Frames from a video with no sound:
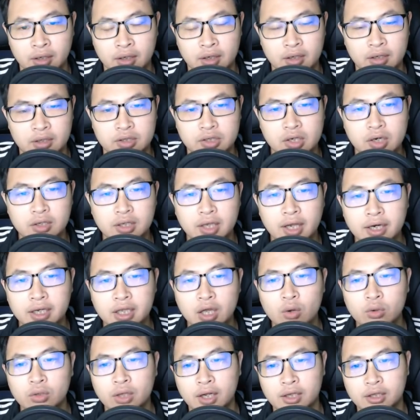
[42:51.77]
trừ thiên
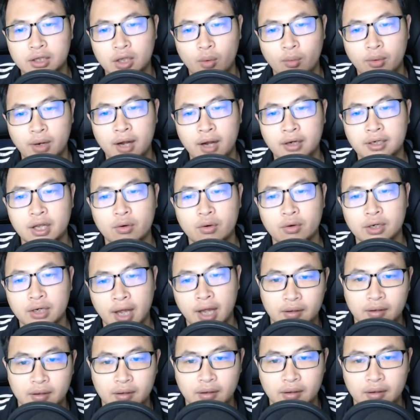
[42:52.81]
kiêu thần tộc khác đều ở
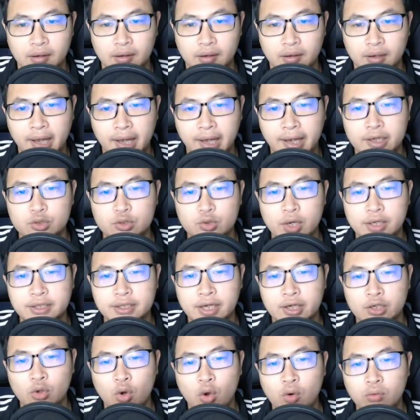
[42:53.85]
lại. Ngay cả truyền
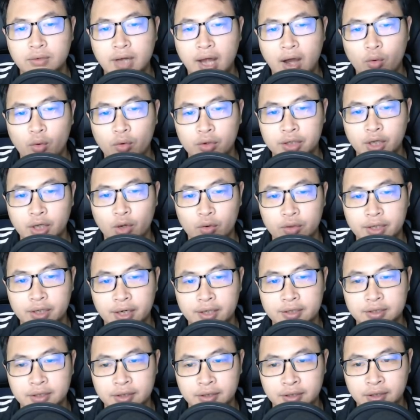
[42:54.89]
nhân hung đạo của Tiểu
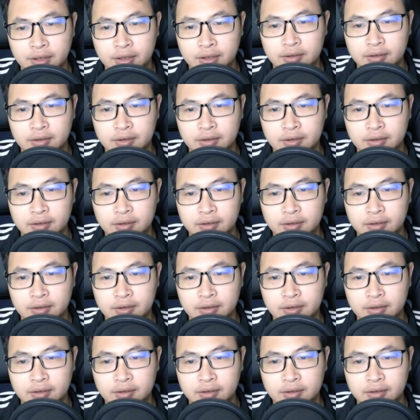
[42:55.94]
Tiên Giới,